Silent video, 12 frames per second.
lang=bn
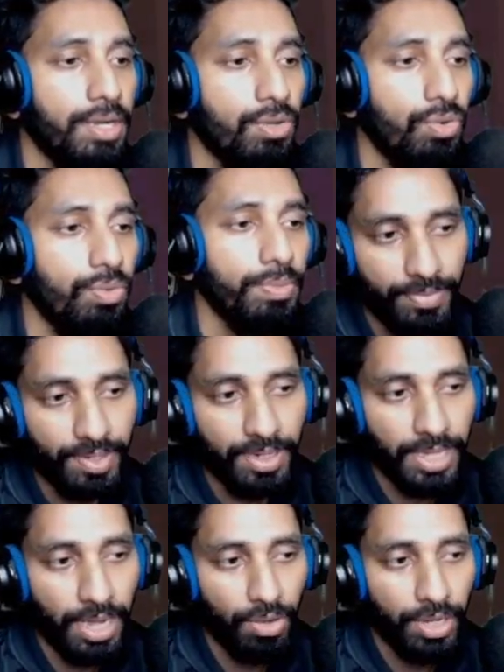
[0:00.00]
কমিয়ে
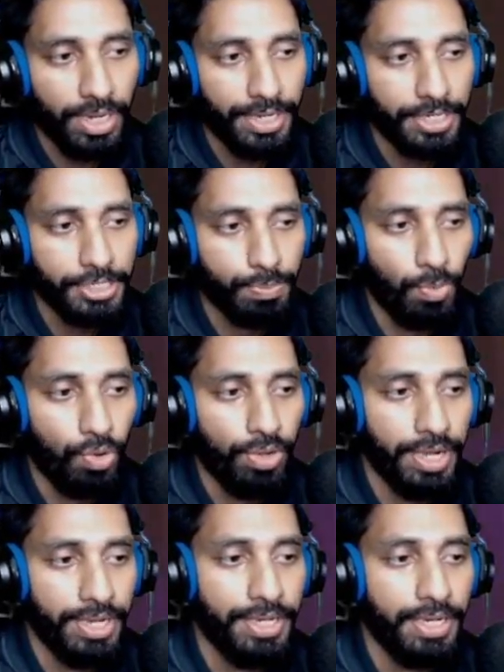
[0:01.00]
তাহলে এটার স্পন
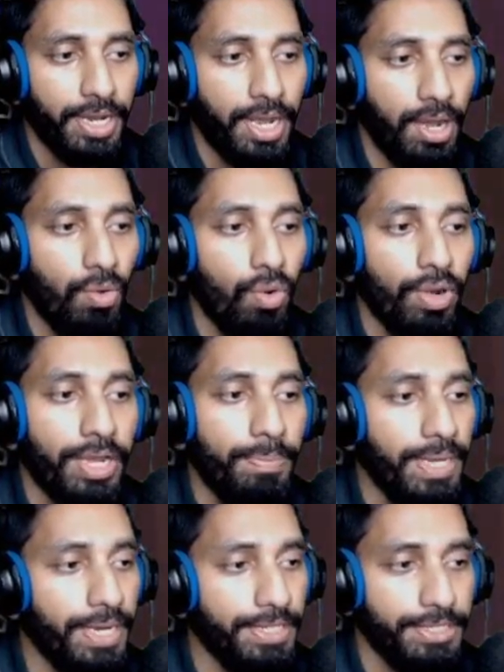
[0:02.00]
রেটটা না অনেক
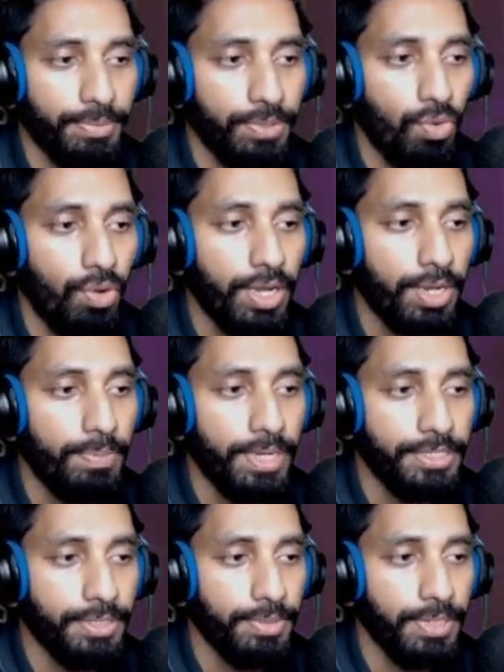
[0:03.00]
বেড়ে যাবে অনেক বেড়ে
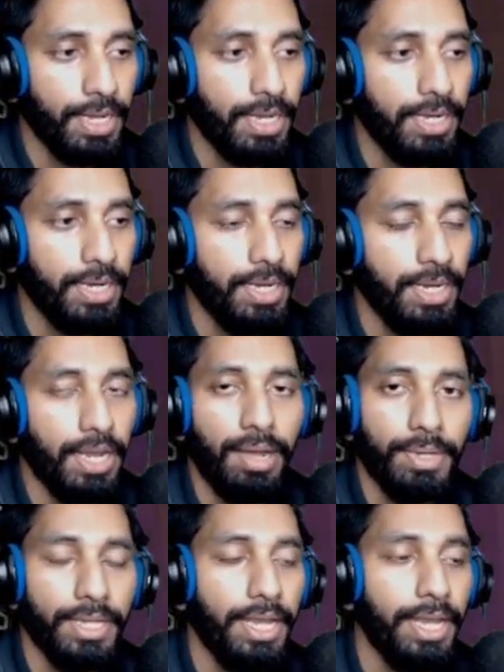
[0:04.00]
যাবে এখানে
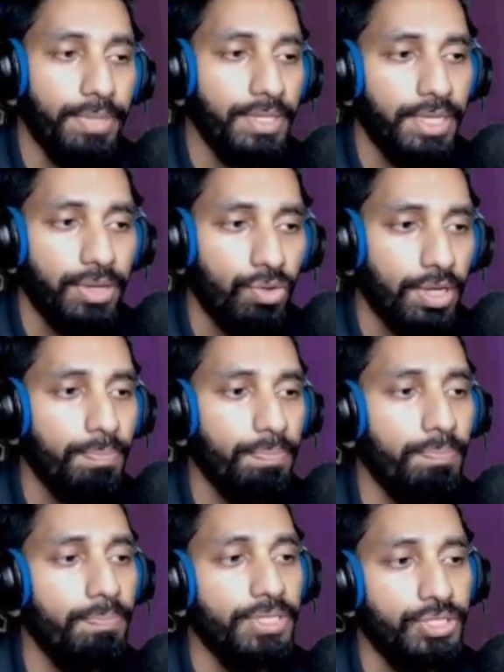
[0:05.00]
আমরা এমনিতে অনেক
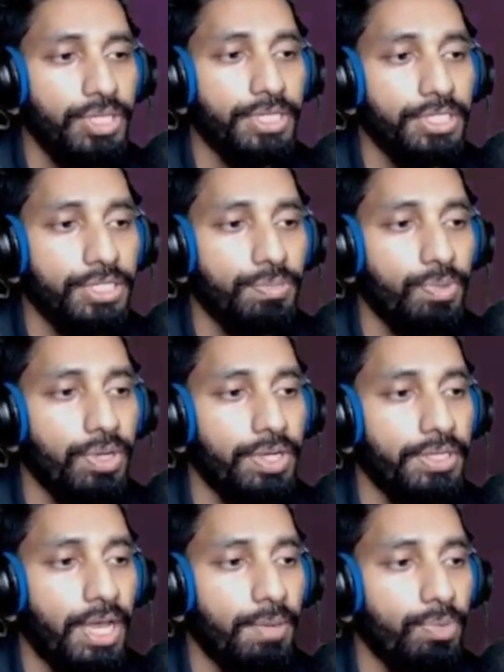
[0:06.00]
বেশি আছে স্পন রেট
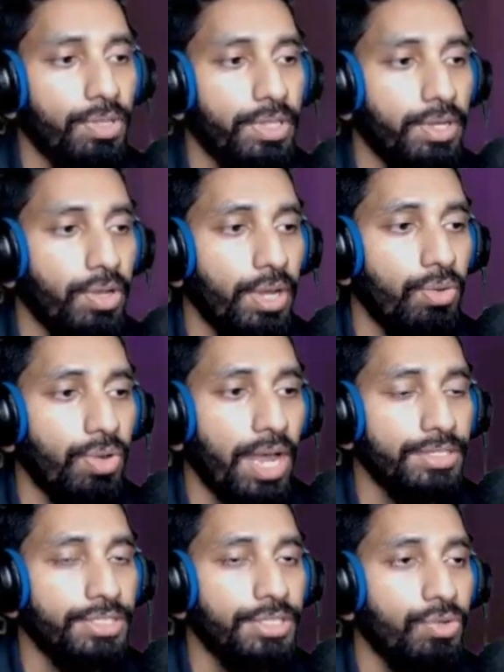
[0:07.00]
তারপরে দেখো এখন
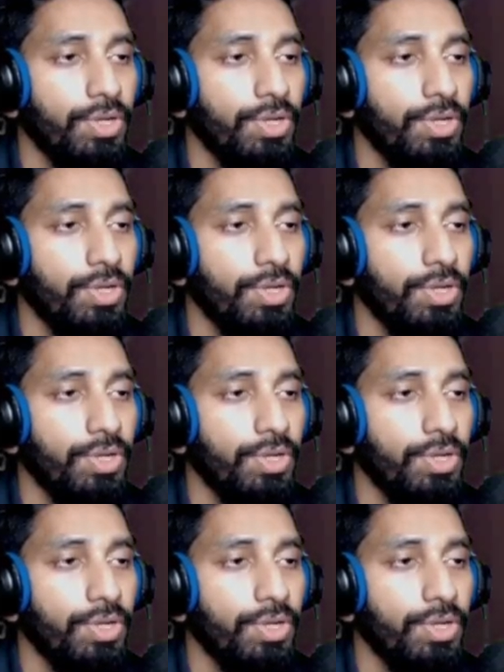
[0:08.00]
আসছে অনেক